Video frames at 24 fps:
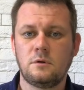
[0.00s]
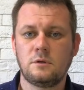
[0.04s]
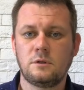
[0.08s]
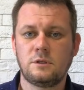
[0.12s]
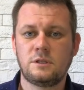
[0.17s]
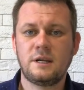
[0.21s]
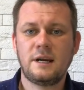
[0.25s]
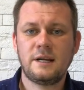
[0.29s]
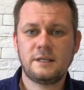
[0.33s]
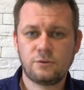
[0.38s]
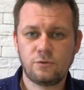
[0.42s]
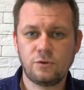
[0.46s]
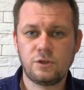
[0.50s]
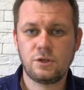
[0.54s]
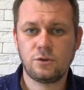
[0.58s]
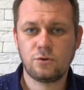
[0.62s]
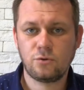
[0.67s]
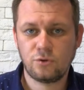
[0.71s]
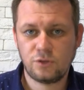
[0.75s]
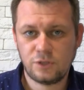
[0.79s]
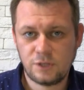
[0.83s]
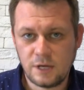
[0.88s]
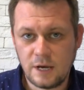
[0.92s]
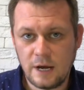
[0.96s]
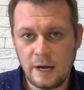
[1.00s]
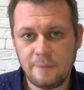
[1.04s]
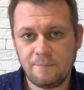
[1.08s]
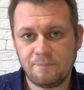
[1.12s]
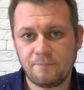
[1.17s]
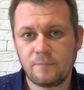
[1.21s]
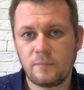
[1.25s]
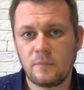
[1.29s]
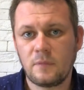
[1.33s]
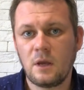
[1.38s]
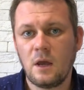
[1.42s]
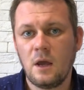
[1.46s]
Здравствуйте,
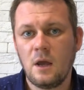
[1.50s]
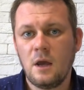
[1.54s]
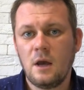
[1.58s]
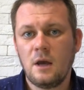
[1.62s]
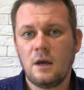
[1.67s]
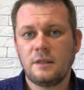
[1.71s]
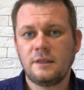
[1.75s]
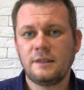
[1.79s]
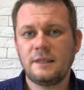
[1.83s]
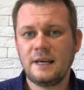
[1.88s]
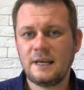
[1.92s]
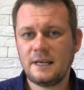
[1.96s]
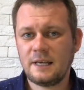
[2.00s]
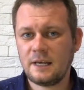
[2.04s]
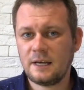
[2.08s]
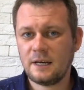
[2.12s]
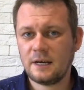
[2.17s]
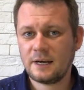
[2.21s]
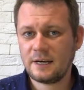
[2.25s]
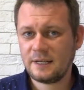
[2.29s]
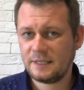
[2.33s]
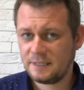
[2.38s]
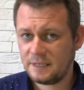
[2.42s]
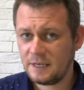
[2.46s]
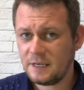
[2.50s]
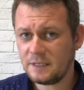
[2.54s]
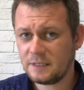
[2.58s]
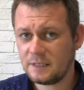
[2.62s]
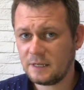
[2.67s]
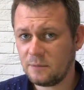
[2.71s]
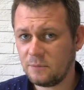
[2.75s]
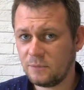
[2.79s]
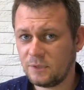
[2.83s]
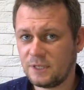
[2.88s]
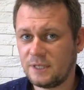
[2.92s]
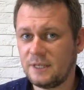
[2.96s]
друзья! На
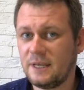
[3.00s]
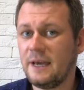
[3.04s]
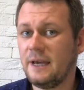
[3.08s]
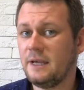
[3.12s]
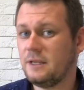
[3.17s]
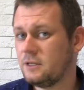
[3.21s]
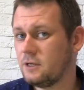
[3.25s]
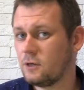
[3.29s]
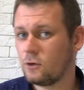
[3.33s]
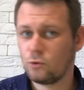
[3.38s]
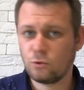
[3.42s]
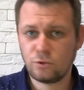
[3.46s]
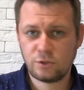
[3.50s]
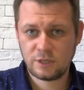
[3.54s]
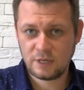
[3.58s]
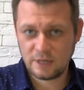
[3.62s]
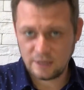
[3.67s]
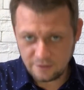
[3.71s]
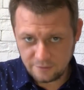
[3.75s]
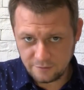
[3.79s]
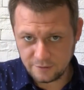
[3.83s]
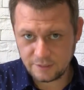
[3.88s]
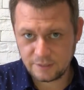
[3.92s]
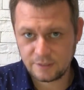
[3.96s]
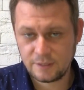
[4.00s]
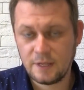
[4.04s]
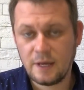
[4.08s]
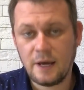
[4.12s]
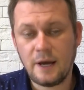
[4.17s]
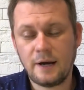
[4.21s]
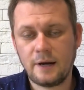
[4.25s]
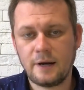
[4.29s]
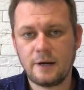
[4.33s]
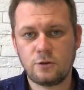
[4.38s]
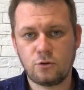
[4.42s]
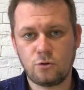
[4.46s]
российском сайте «Русская
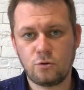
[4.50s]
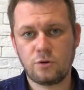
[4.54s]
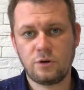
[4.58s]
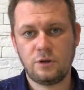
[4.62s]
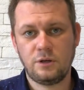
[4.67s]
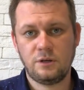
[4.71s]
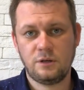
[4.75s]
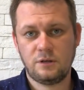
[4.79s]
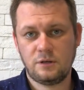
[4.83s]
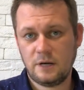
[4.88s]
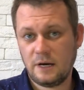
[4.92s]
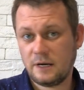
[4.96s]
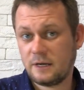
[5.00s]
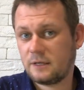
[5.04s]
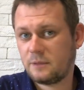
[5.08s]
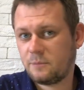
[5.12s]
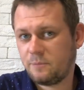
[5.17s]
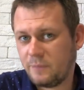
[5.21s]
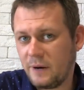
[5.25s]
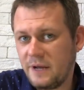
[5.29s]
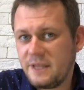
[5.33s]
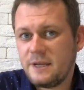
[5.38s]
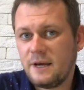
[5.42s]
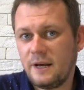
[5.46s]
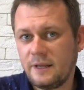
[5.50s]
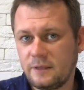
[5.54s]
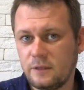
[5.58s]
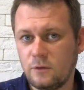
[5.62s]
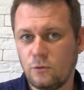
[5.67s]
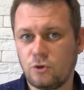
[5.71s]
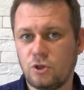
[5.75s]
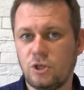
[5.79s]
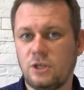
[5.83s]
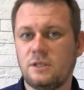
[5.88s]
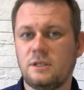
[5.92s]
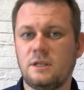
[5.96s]
весна», который, как понятно
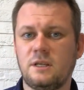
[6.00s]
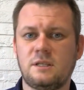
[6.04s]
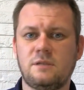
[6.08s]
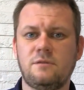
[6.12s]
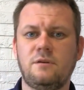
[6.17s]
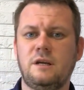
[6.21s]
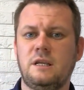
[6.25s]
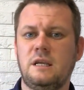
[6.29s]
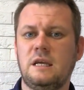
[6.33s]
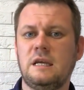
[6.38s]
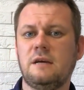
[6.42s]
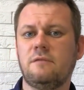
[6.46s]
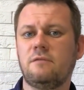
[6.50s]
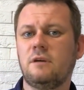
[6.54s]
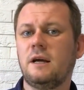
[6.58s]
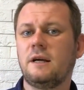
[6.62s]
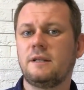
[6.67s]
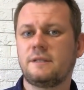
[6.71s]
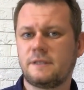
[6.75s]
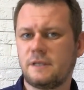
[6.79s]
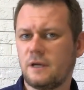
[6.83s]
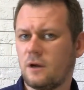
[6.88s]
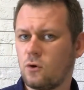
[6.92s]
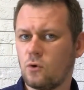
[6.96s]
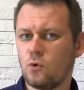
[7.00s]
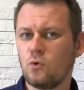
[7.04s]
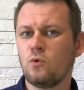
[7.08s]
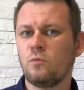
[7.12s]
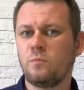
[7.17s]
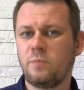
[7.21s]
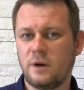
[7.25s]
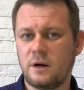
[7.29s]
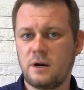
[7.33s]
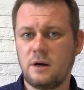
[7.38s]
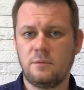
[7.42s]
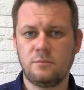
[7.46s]
уже из названия, является
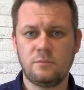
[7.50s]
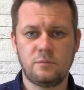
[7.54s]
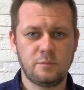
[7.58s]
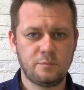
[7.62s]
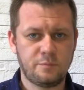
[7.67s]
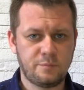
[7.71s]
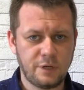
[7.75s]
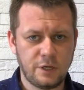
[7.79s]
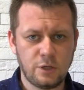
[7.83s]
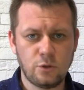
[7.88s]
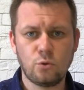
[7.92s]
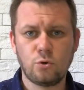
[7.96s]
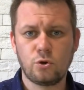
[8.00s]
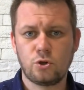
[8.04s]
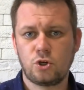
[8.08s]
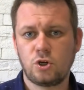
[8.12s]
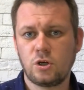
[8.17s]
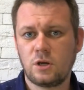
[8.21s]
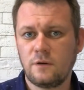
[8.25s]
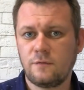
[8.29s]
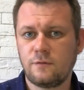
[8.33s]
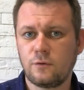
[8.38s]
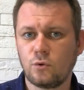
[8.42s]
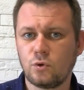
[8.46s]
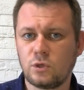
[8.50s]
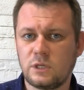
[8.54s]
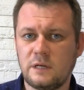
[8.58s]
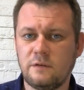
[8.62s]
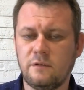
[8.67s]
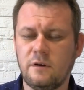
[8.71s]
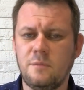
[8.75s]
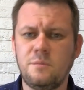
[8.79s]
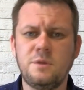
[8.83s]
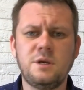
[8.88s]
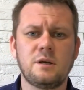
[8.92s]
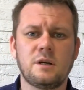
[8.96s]
рупором переносчиков
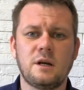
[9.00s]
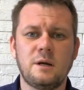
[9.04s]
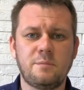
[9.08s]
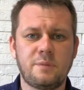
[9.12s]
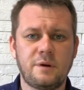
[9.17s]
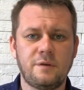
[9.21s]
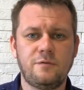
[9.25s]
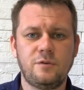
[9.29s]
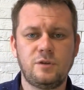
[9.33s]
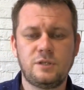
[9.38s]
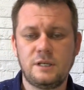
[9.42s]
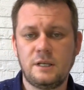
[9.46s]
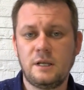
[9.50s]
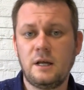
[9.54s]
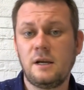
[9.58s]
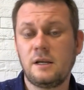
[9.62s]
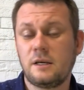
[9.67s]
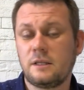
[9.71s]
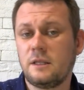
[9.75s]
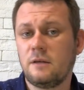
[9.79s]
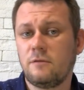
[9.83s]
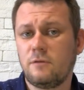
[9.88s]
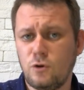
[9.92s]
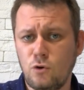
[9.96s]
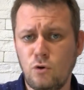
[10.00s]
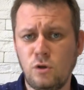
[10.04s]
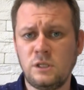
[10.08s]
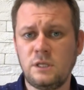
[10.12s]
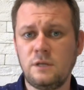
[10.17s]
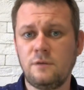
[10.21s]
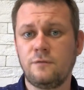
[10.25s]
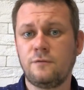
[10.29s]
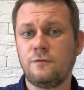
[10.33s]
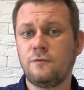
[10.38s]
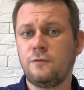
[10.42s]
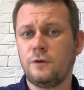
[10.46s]
русского мира и профессиональных
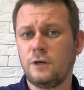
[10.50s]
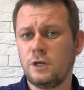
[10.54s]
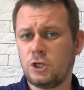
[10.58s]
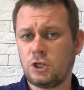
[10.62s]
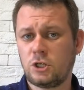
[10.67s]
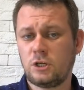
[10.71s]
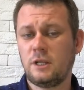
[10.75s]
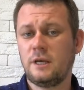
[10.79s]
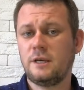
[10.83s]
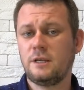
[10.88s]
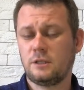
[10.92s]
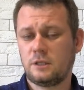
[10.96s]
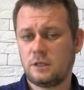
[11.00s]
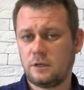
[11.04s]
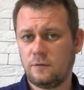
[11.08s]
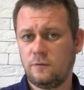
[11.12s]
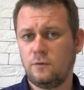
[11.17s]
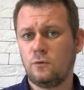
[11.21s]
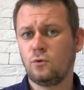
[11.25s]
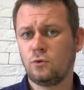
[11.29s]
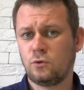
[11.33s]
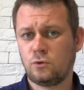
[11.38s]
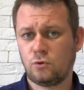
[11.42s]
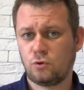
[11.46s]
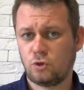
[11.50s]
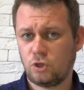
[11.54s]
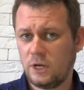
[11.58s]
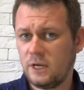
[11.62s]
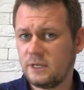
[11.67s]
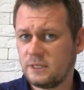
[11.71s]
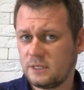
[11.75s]
новороссов, вышло интервью с уже